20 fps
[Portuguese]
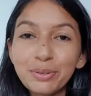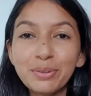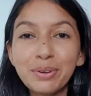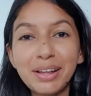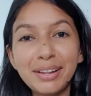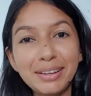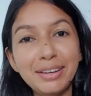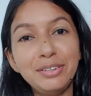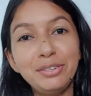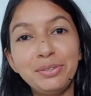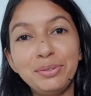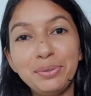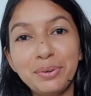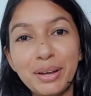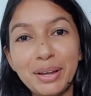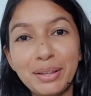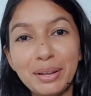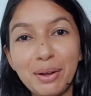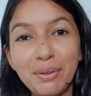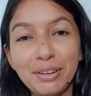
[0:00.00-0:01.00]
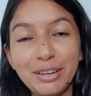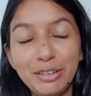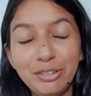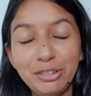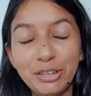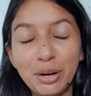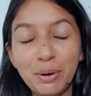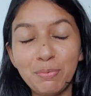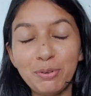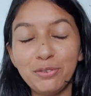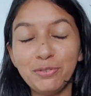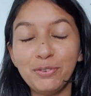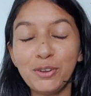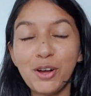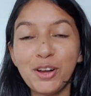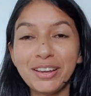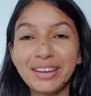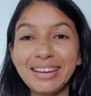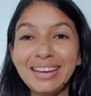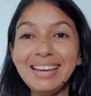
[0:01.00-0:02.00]
Eu sou a Leide do canal Leide Ramos
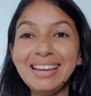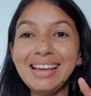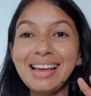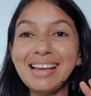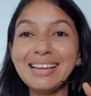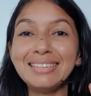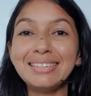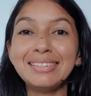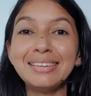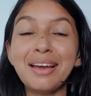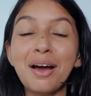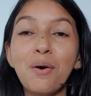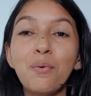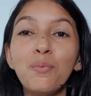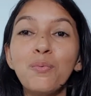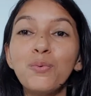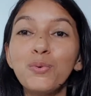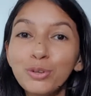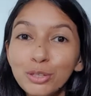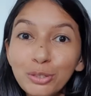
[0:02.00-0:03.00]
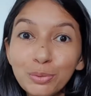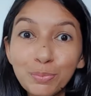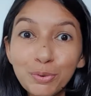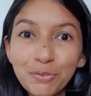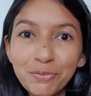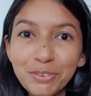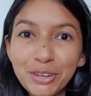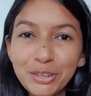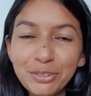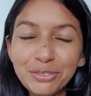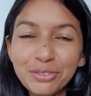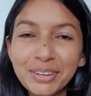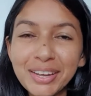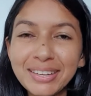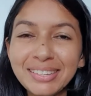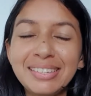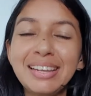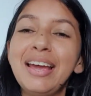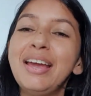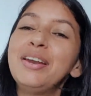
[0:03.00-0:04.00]
Blog e esse é o último vídeo
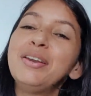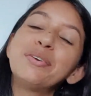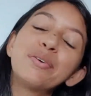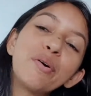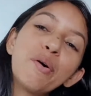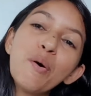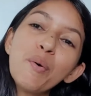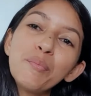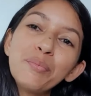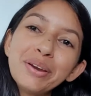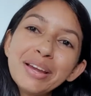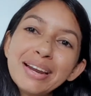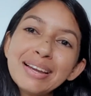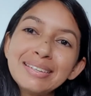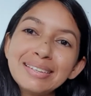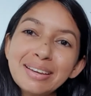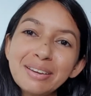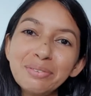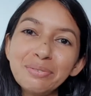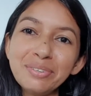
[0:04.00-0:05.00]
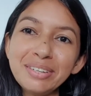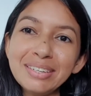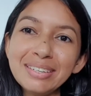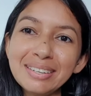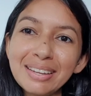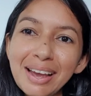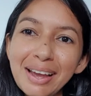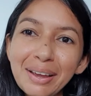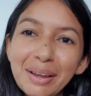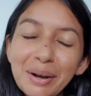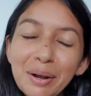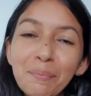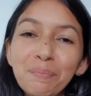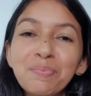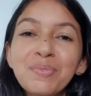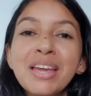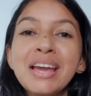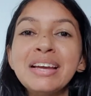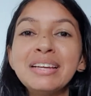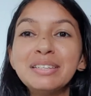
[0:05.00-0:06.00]
da série Como Crescer no Instagram.
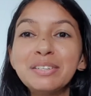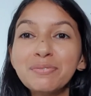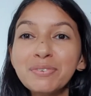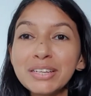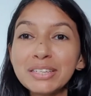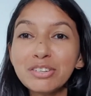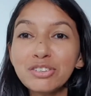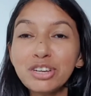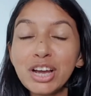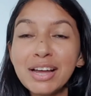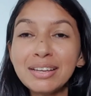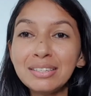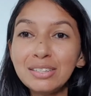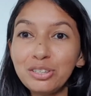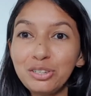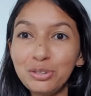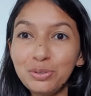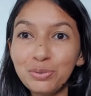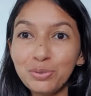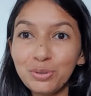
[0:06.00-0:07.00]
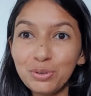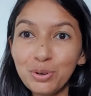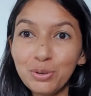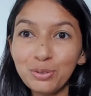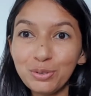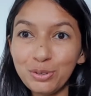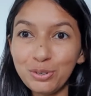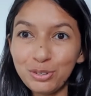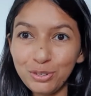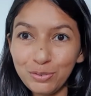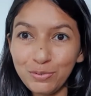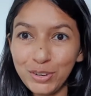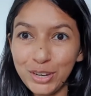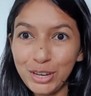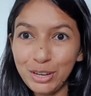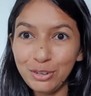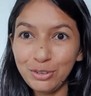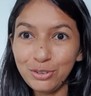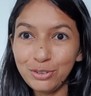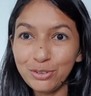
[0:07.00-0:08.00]
Se você já assistiu os outros
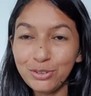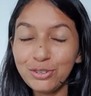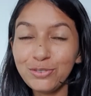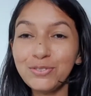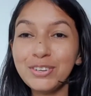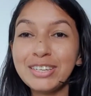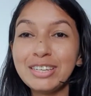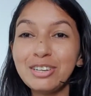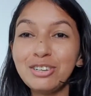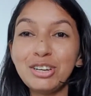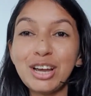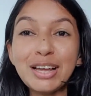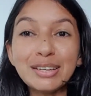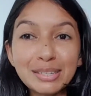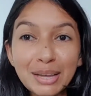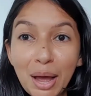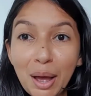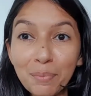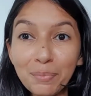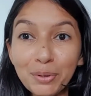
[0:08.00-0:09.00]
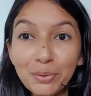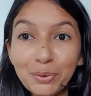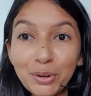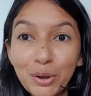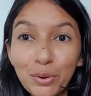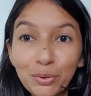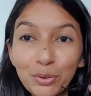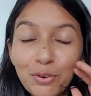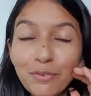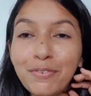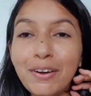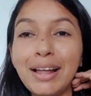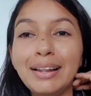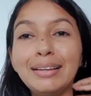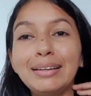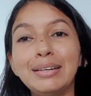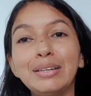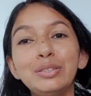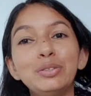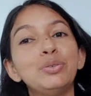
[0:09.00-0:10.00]
vídeos, você já sabe do que eu tô
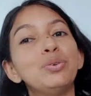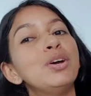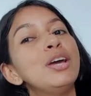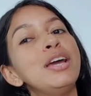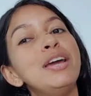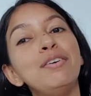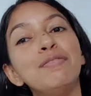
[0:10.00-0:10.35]
falando.